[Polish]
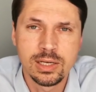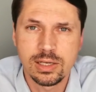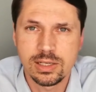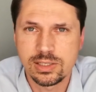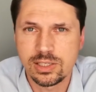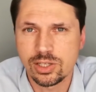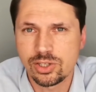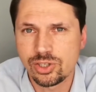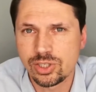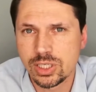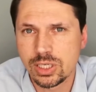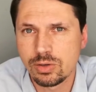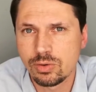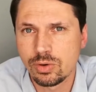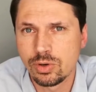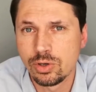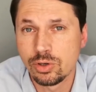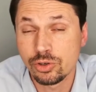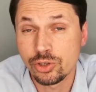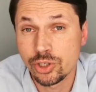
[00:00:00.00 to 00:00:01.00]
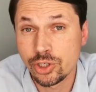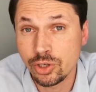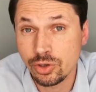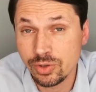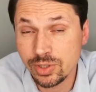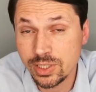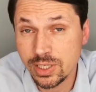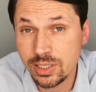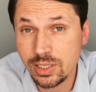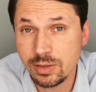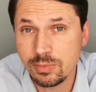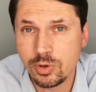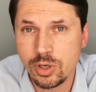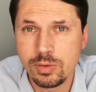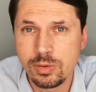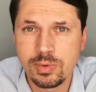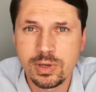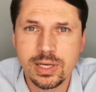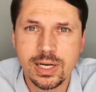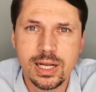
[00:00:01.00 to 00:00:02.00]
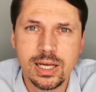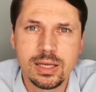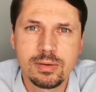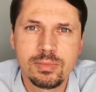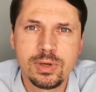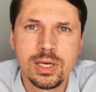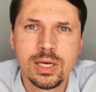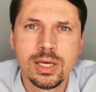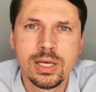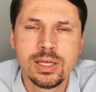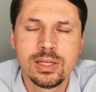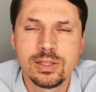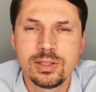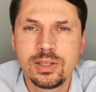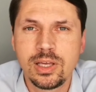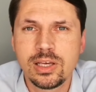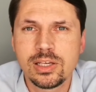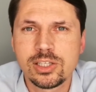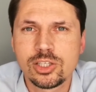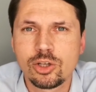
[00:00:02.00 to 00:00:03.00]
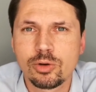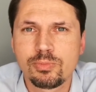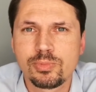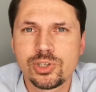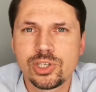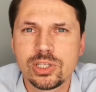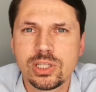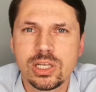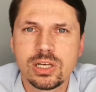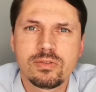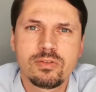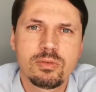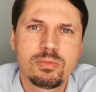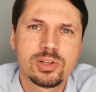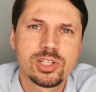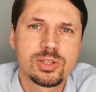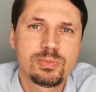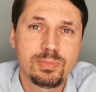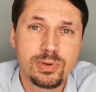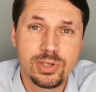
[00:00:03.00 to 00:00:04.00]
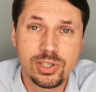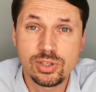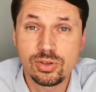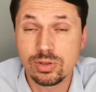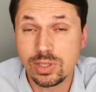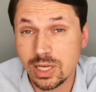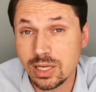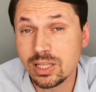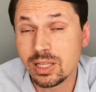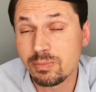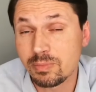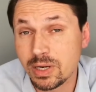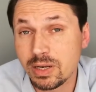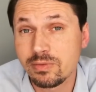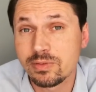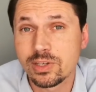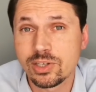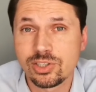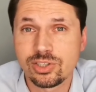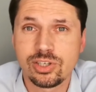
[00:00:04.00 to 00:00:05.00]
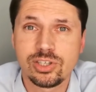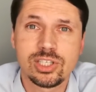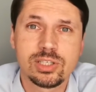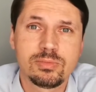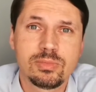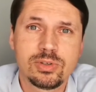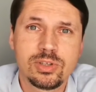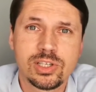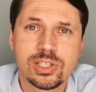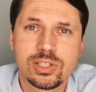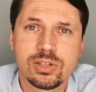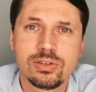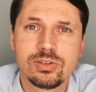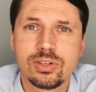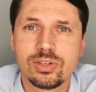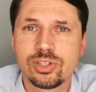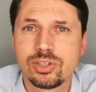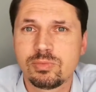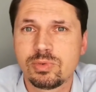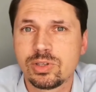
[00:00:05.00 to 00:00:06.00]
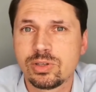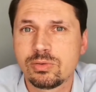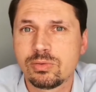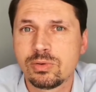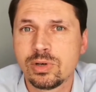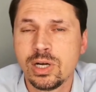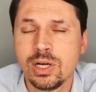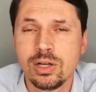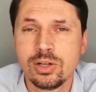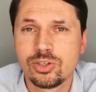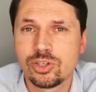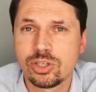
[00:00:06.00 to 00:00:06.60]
zaczynało rządzenie moim krajem i nie jest to przytek wobec PiSu, tak naprawdę szczerze, bo nie sądzę, żeby to,